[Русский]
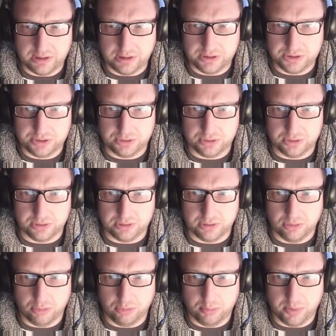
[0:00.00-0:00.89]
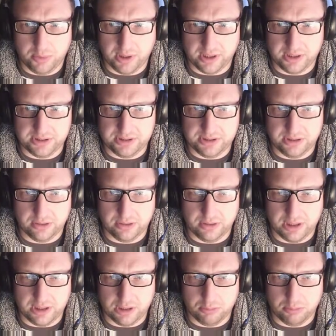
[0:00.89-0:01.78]
еще одного парня
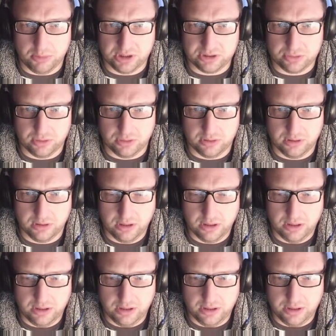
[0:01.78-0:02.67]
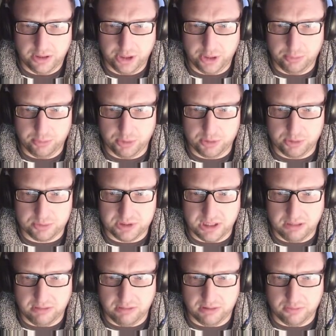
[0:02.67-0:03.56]
сделали колбасон. И будем
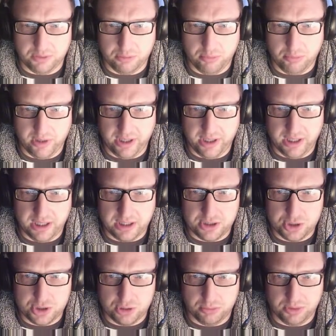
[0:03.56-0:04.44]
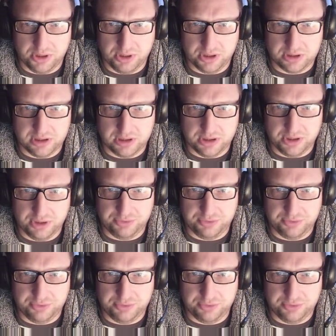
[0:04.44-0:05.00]
захватывать маяк, чтобы не, не